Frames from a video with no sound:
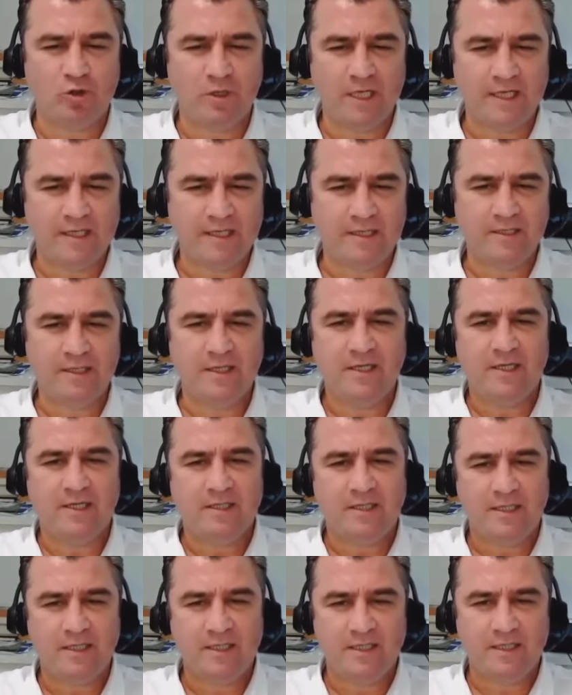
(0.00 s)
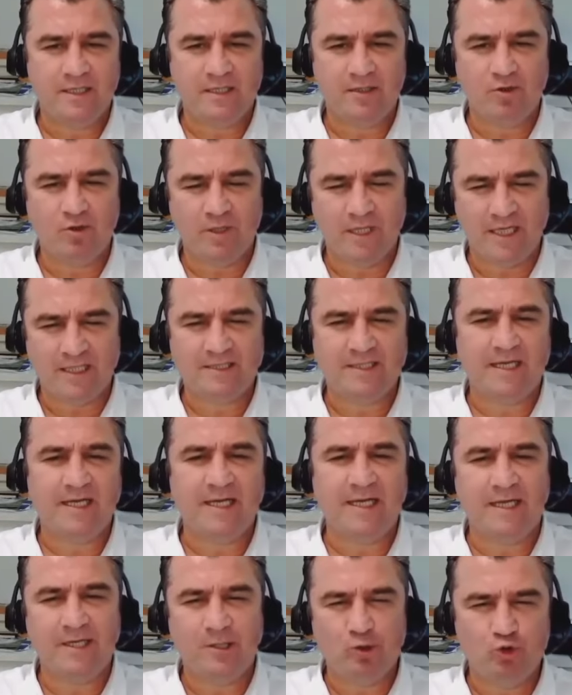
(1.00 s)
Doların, e, dolar
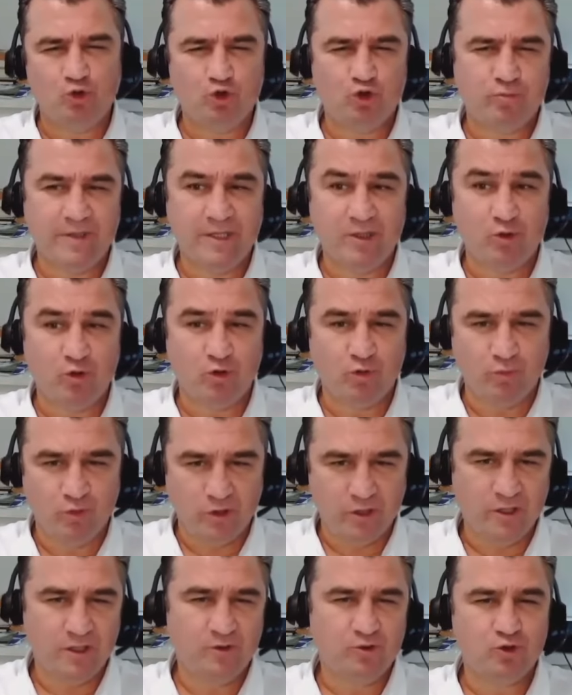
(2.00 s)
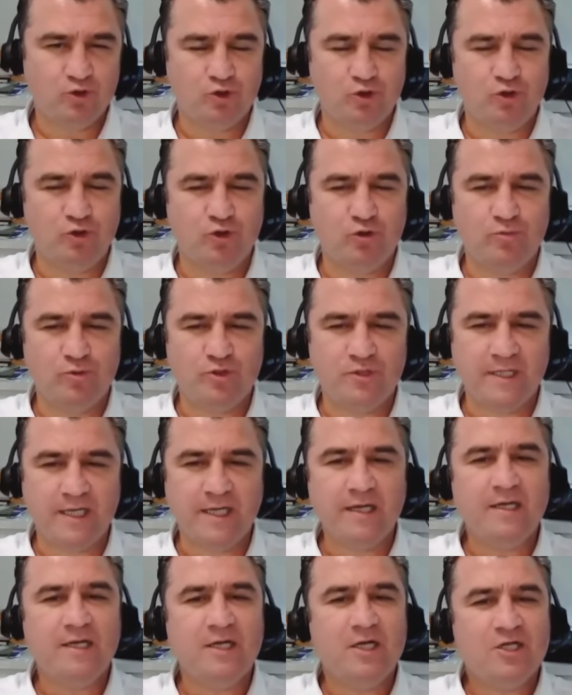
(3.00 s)
TL'nin düşme durumunu
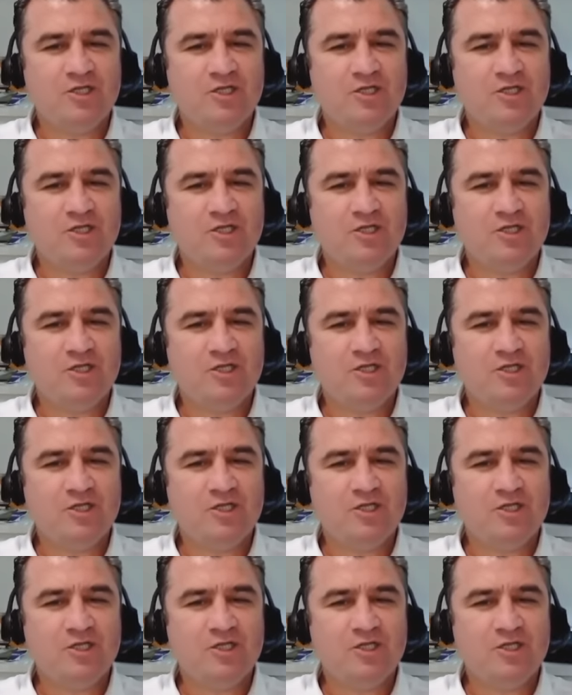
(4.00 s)
düşündüğümüzde.